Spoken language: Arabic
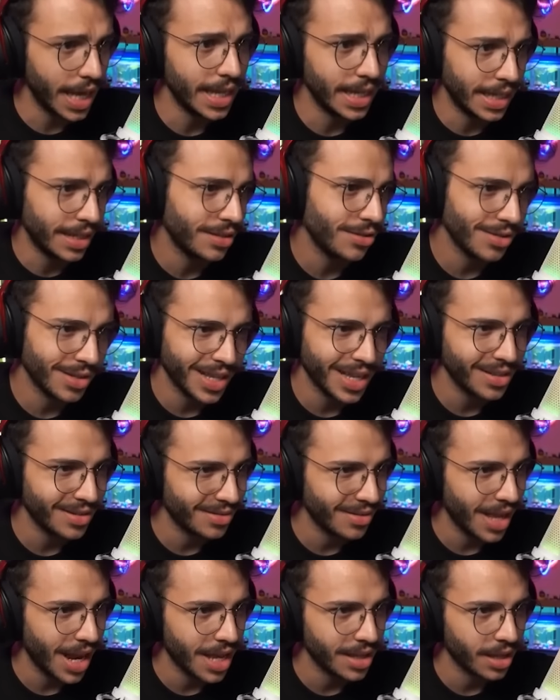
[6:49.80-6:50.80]
يعني شوجر كان
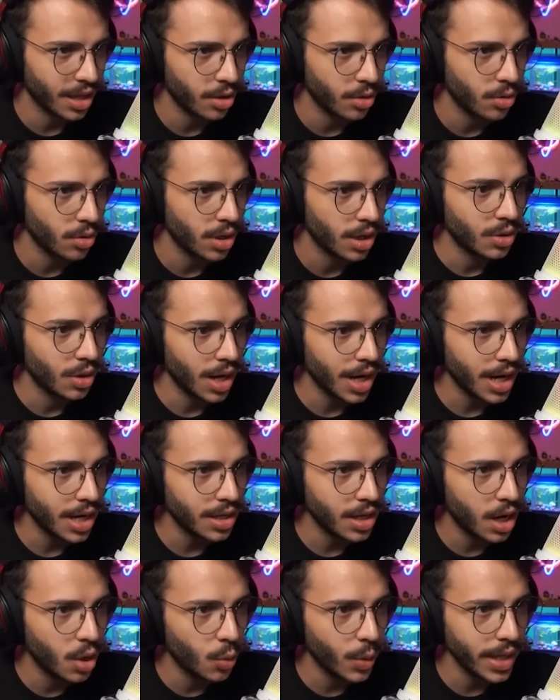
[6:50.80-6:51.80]
ثلاث خلينا نقول ولكن
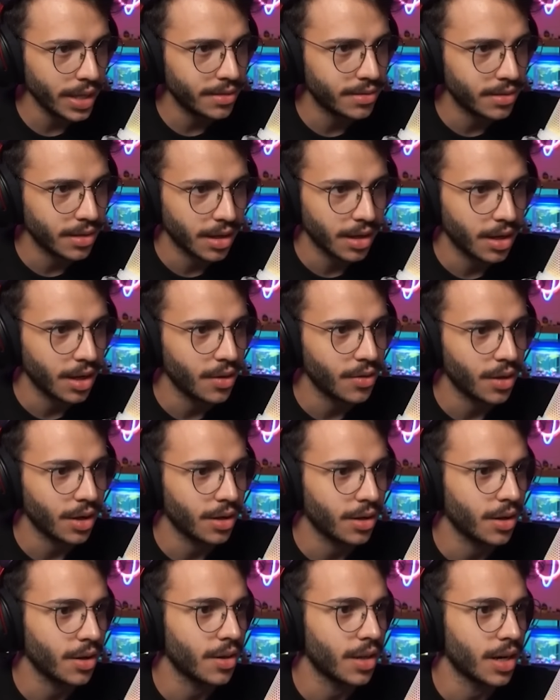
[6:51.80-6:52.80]
الويت خذ
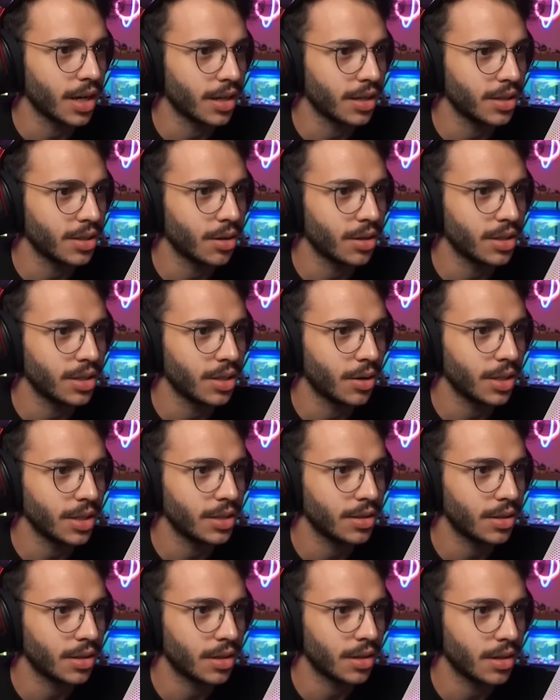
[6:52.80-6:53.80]
خذ لك
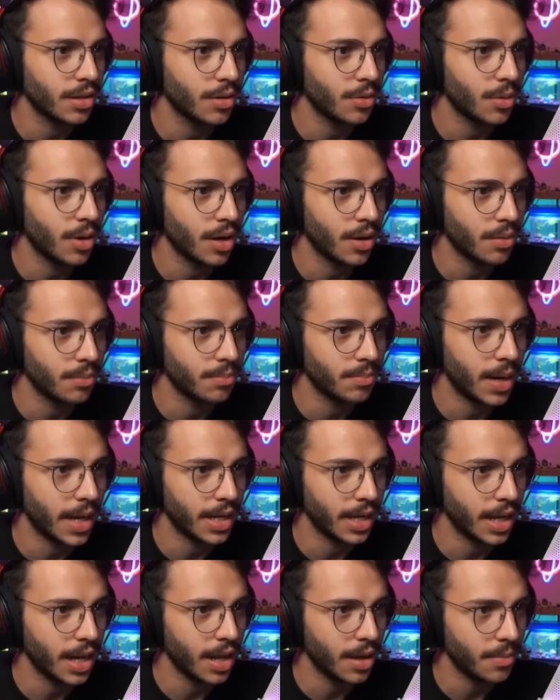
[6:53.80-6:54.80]
التوتر
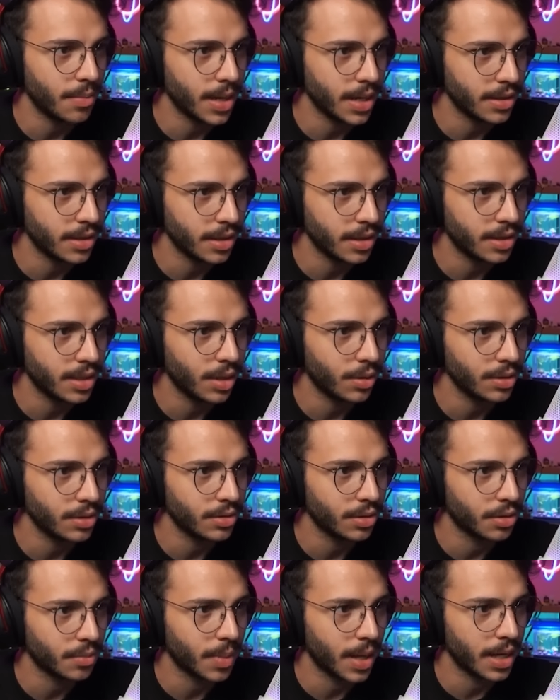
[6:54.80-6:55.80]
بان على عبادي
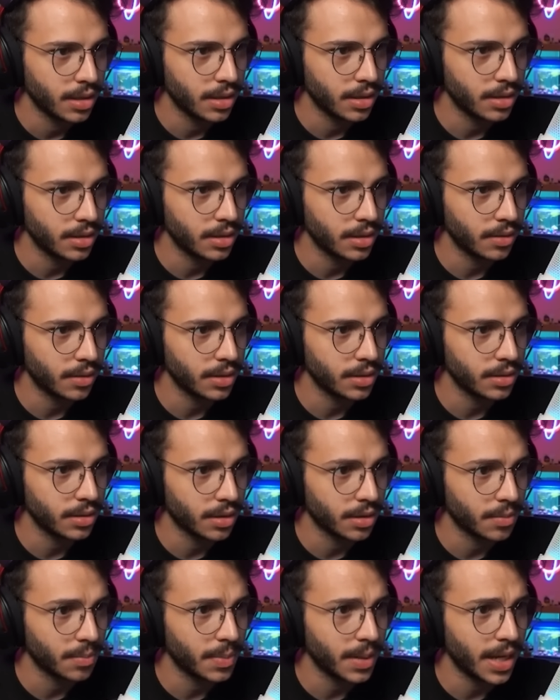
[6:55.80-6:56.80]
التوتر بان
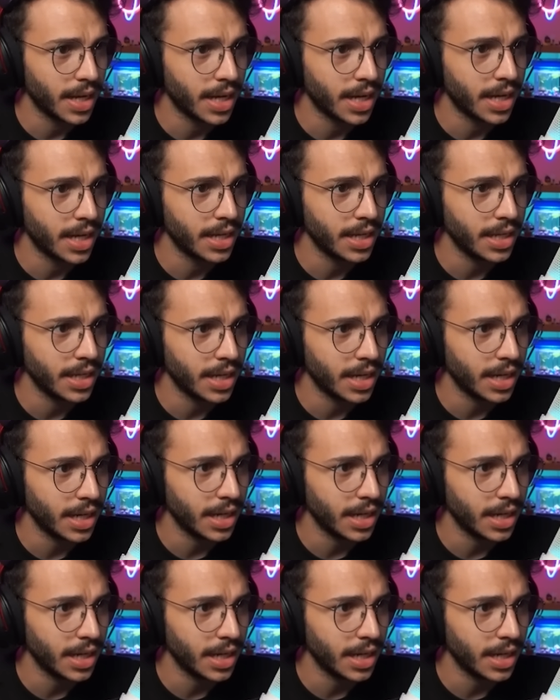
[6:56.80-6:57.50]
التوتر بان يا